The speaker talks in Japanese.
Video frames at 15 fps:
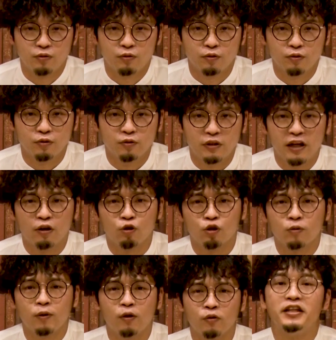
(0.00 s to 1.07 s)
という言
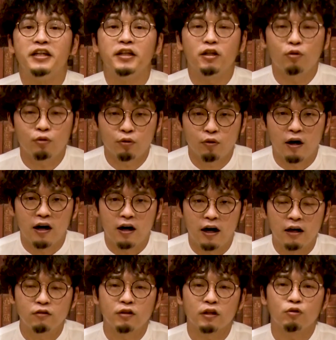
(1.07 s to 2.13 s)
葉を聞いたことが
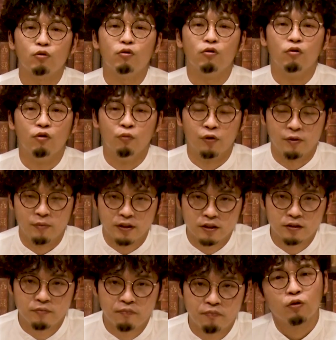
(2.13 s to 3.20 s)
あるかと思いま
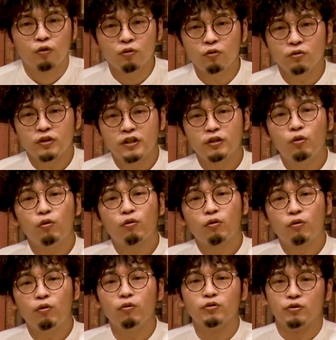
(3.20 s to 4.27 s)
す。この死後
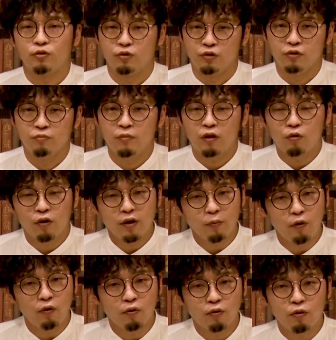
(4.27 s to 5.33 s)
硬直、これ
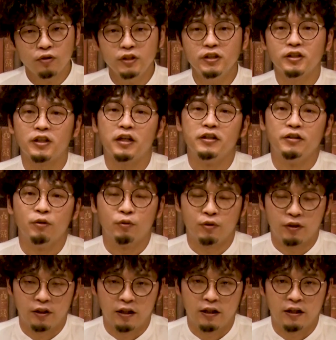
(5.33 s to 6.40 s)
も個人さんに
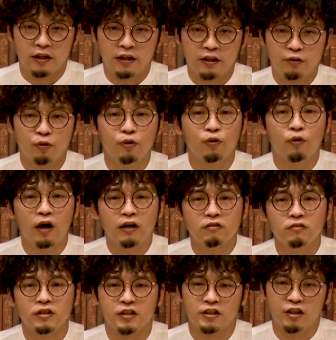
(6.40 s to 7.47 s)
よっていろいろあ
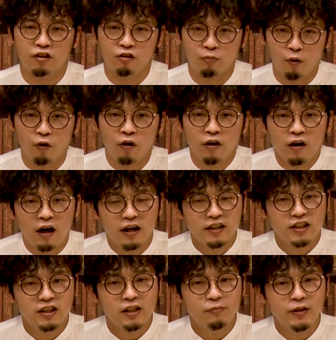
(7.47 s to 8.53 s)
るんですけれども、あ
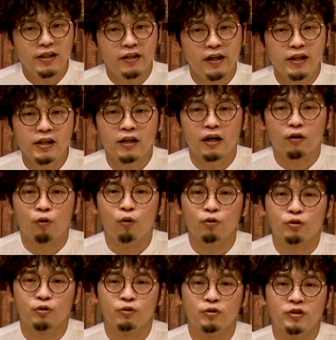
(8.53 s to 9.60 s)
れちなみに何が硬
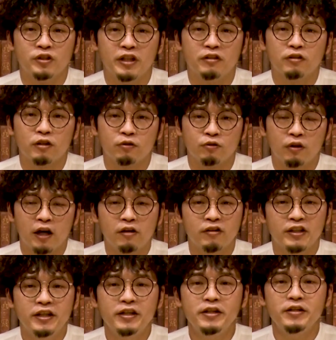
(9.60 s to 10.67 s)
直しているかというと、あれ
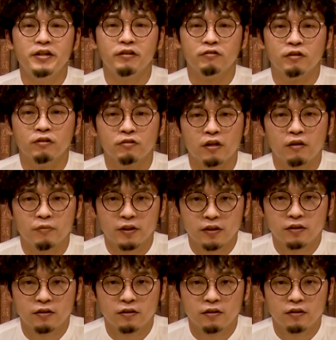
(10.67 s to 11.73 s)
は筋肉でございます。